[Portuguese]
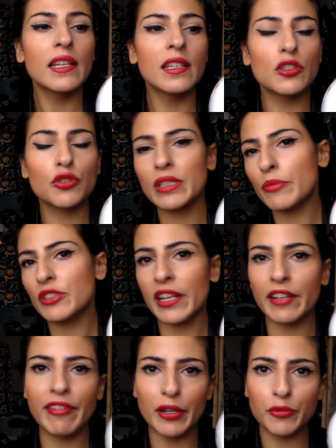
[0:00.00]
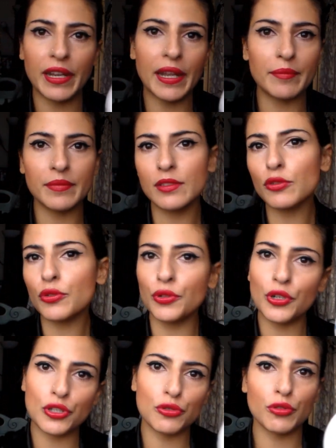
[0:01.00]
escusamos estar a levar o creme do
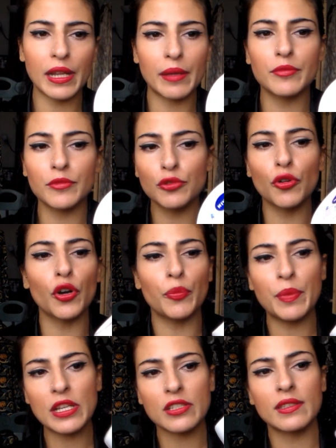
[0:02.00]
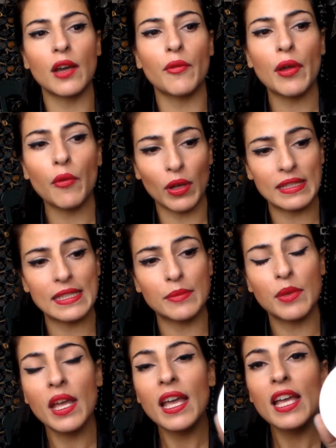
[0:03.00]
rosto, o creme do corpo, este não, é ótimo.